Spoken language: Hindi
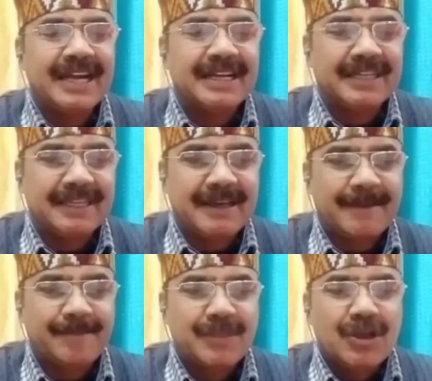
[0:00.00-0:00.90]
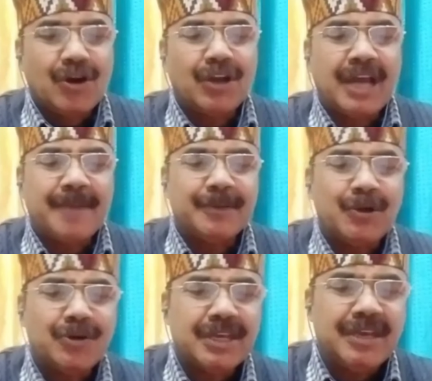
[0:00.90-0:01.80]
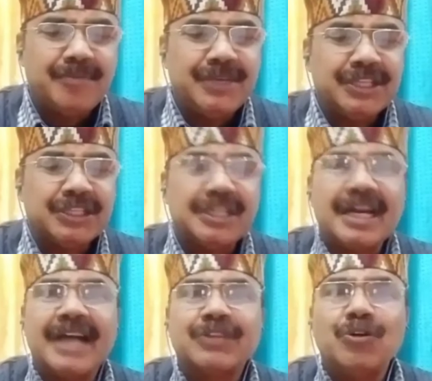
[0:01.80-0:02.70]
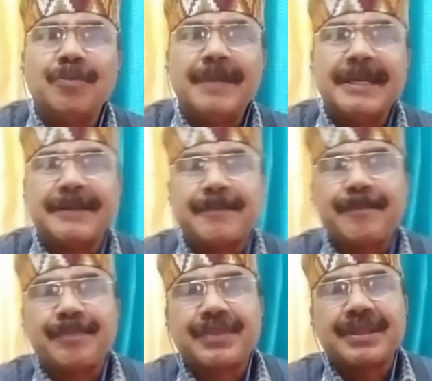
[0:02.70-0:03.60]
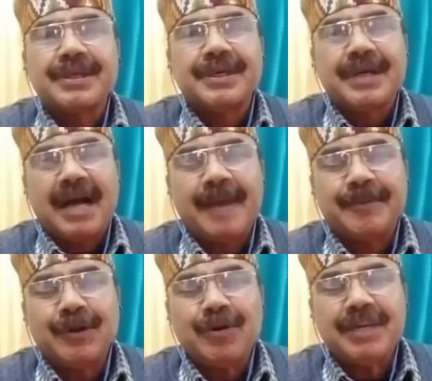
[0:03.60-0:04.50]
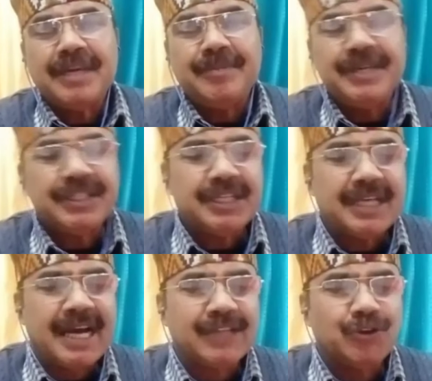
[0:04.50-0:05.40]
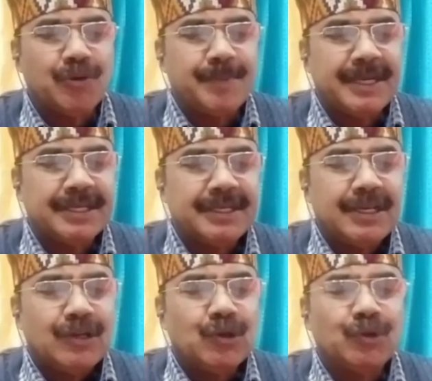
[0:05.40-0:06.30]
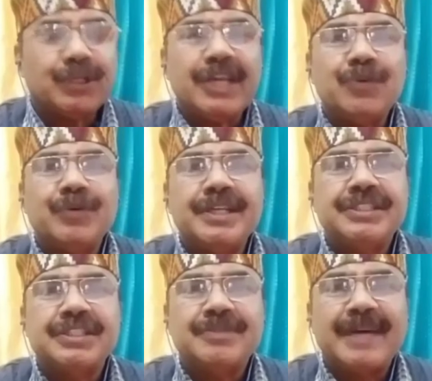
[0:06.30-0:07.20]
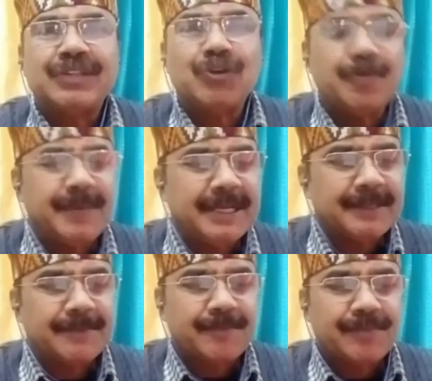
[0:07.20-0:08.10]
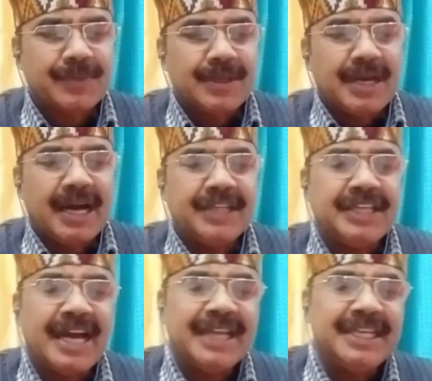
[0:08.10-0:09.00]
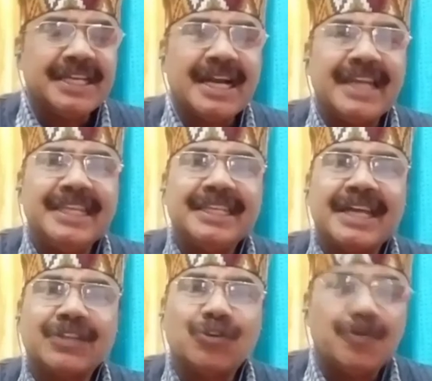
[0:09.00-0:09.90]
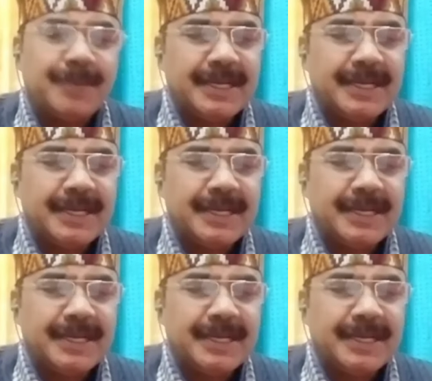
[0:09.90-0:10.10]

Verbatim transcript: गाया करना जग को सच समझाया करना और अपनों के भीतर घातों पर अपनों के भीतर घातों पर लुटे हुए जज्बातों पर